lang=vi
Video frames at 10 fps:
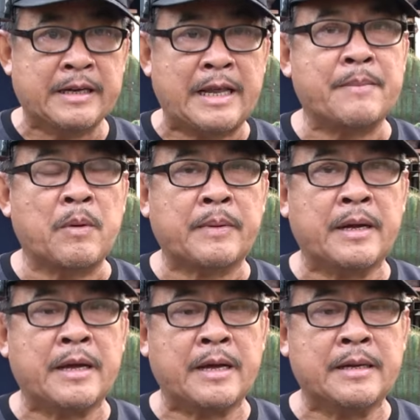đây là một
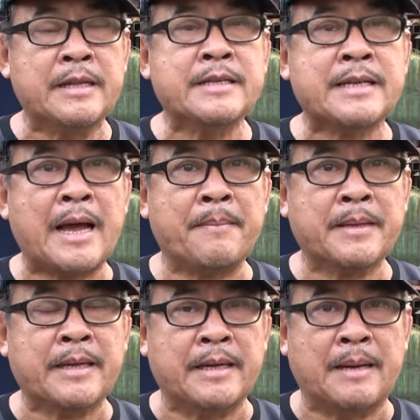cái linh sam
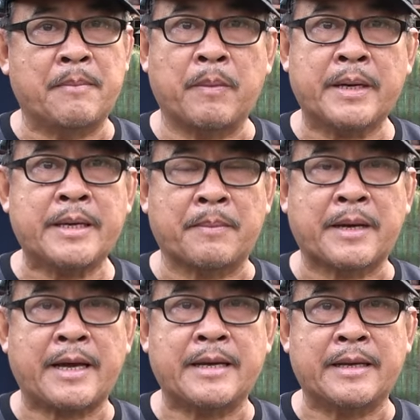thì là một cái dòng
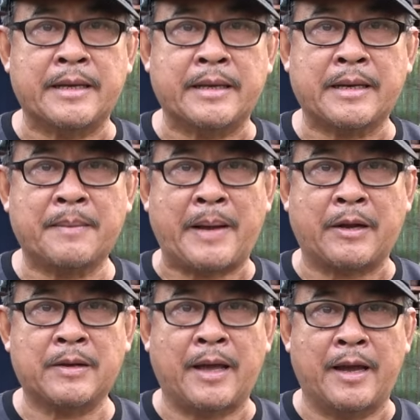cây này các
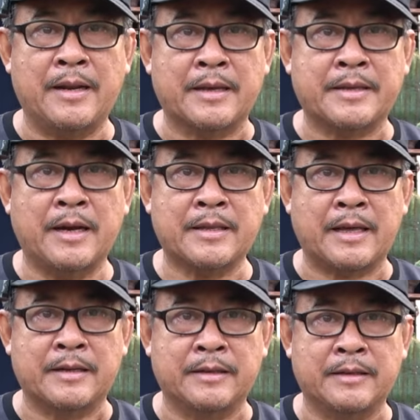bạn có thể là chơi
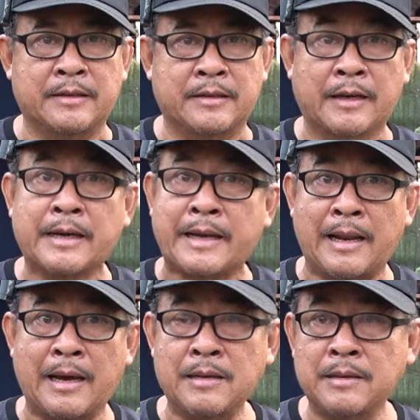thành những cái cây
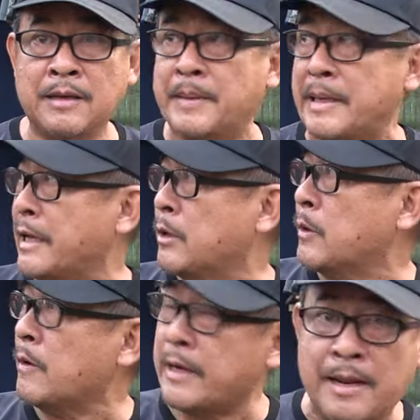lớn như bên đây tôi
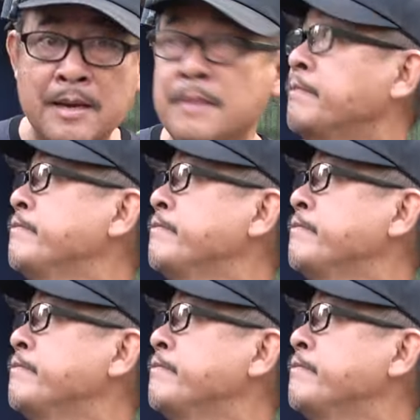có cây lớn